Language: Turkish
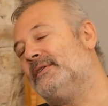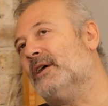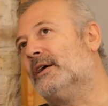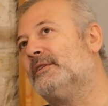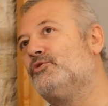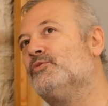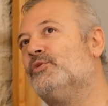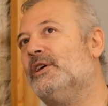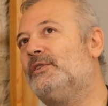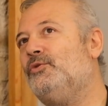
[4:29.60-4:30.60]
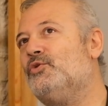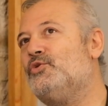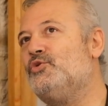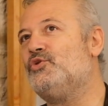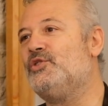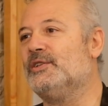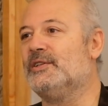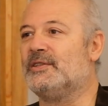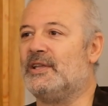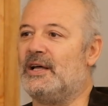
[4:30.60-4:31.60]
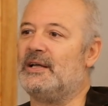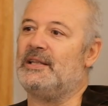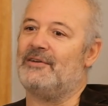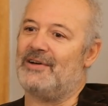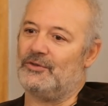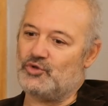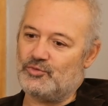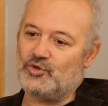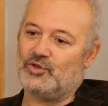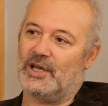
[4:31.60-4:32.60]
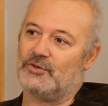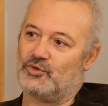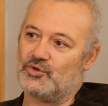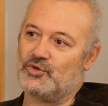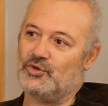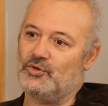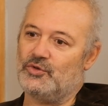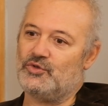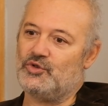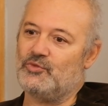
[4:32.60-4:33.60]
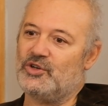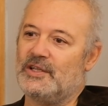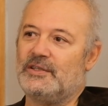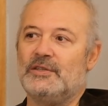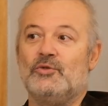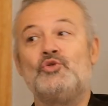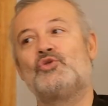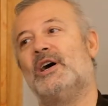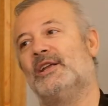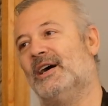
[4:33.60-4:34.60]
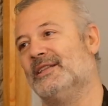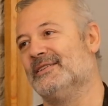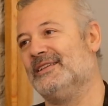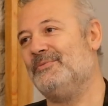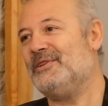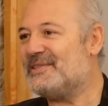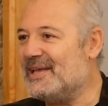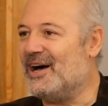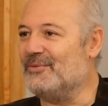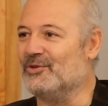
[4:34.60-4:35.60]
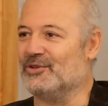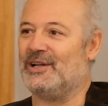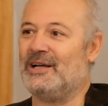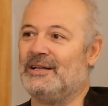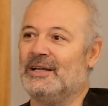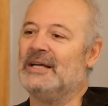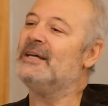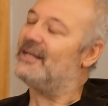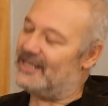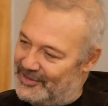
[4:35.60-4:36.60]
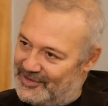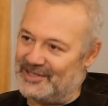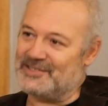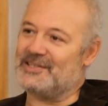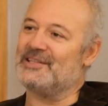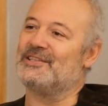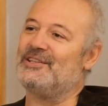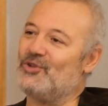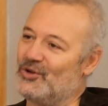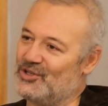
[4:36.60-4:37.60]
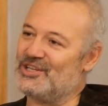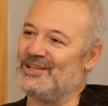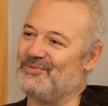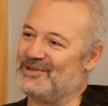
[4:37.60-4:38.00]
Evet artık Cumhuriyet'in 100. yılında Levent Üzümcü Tiyatrosu'nun Cumhuriyet'in üç tane aydınına bir selamı olarak Evet Aziz Nesin dört kişilik bir